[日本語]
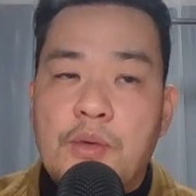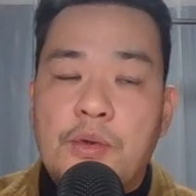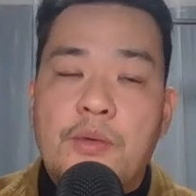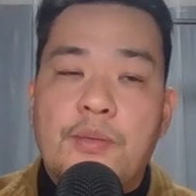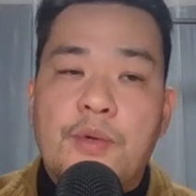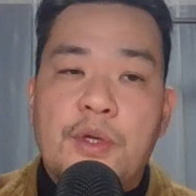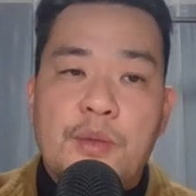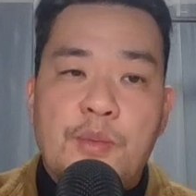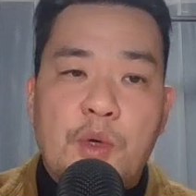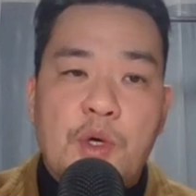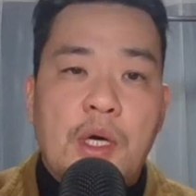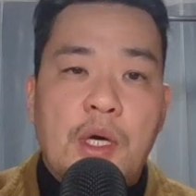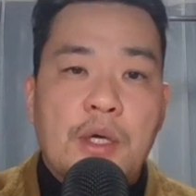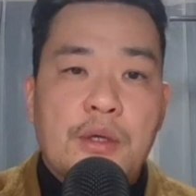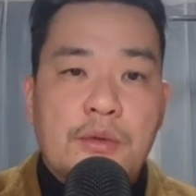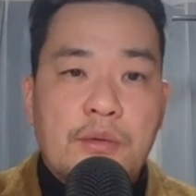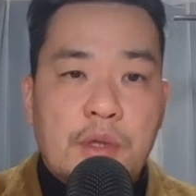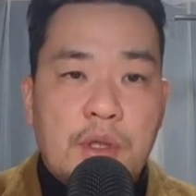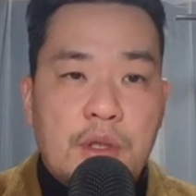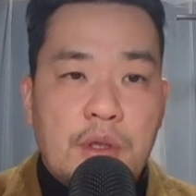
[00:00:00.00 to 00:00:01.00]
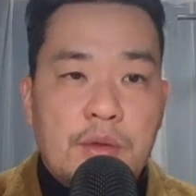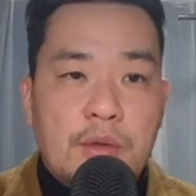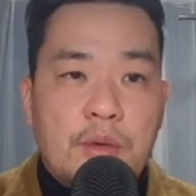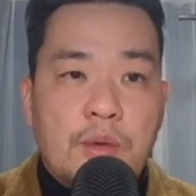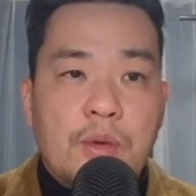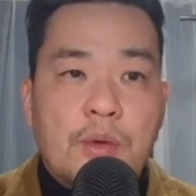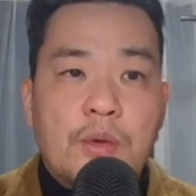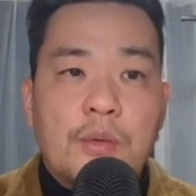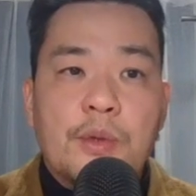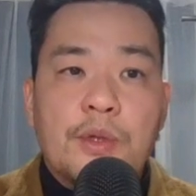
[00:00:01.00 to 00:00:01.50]
言葉でもあるのかなと
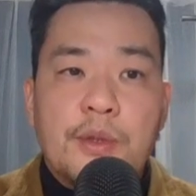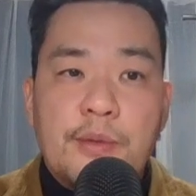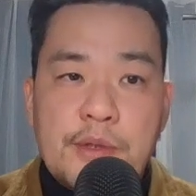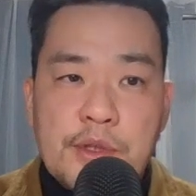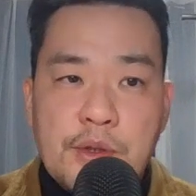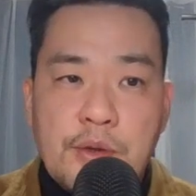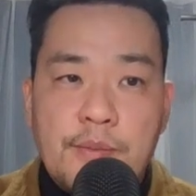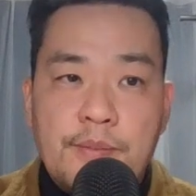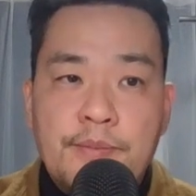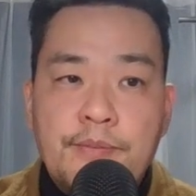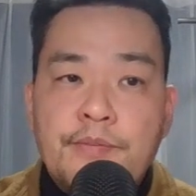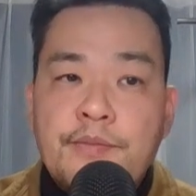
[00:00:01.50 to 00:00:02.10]
思ってますよ。